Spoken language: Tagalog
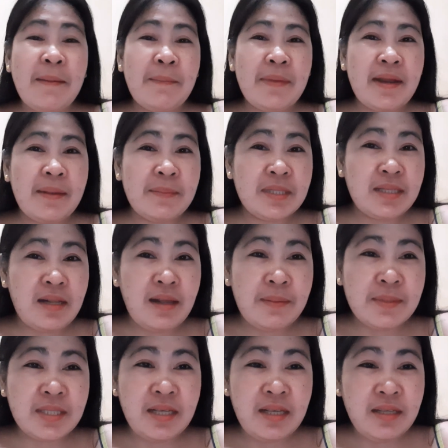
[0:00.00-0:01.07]
Maraming salamat
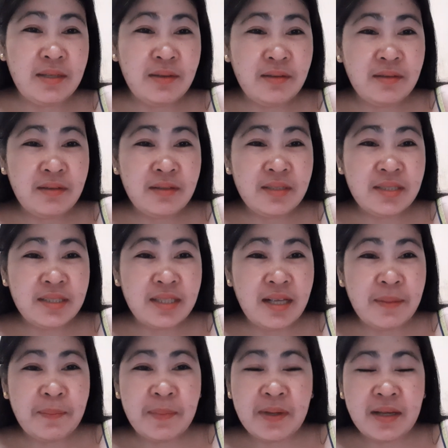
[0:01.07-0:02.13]
sa inyo sa
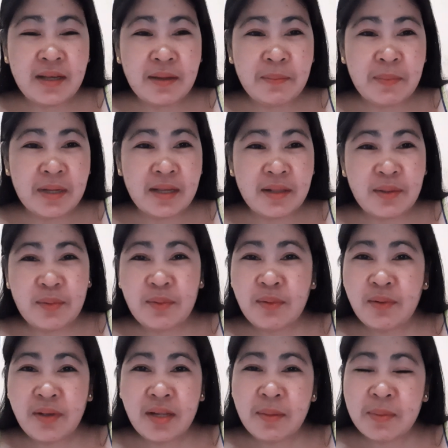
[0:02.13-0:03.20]

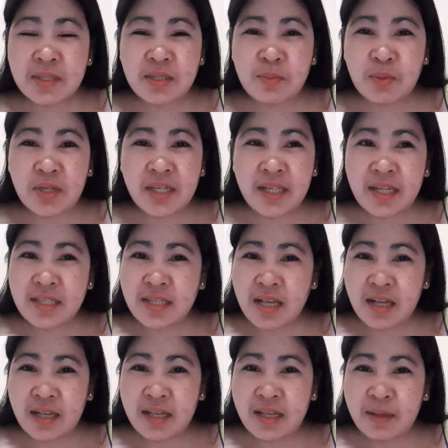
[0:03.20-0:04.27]
pagpatuloy na pagsuporta sa
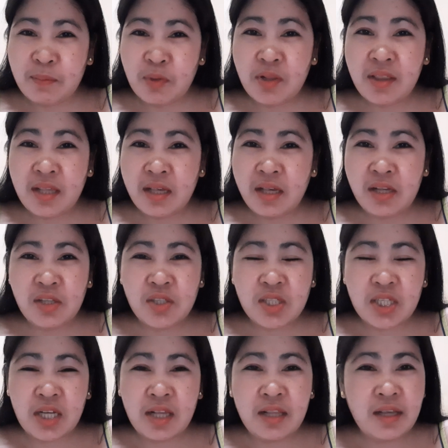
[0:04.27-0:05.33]
aking munting
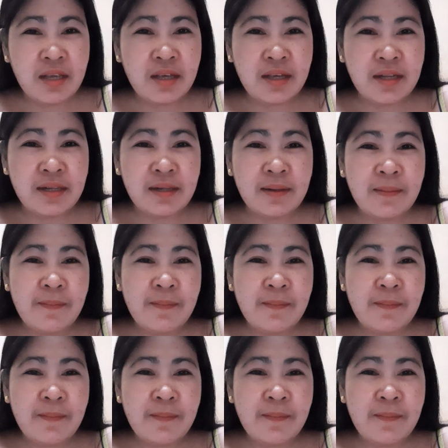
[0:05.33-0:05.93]
channel.